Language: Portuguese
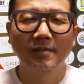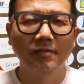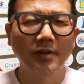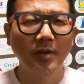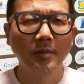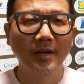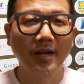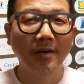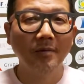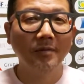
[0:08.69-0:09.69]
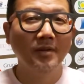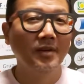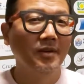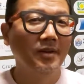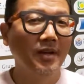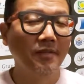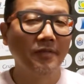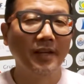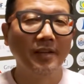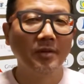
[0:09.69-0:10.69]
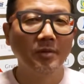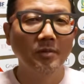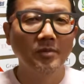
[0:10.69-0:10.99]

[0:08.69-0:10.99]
Fenomenal evento